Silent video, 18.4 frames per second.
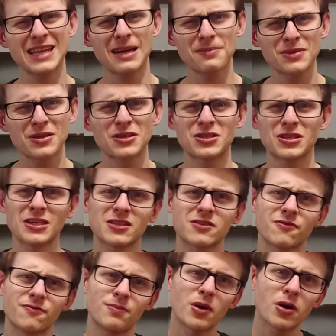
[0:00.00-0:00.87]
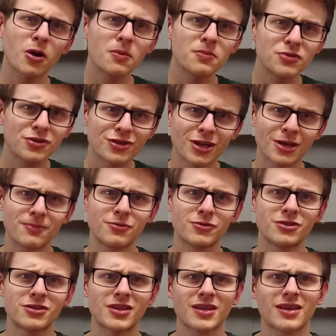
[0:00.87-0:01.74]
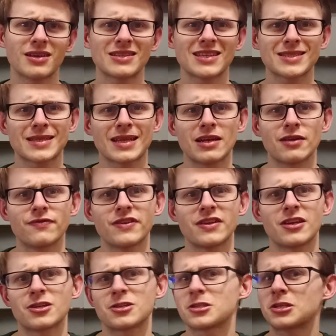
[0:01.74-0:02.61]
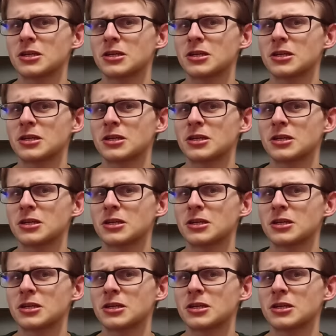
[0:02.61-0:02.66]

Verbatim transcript: z tamtych czasów mogą dzisiaj budzić takie zastanowienie,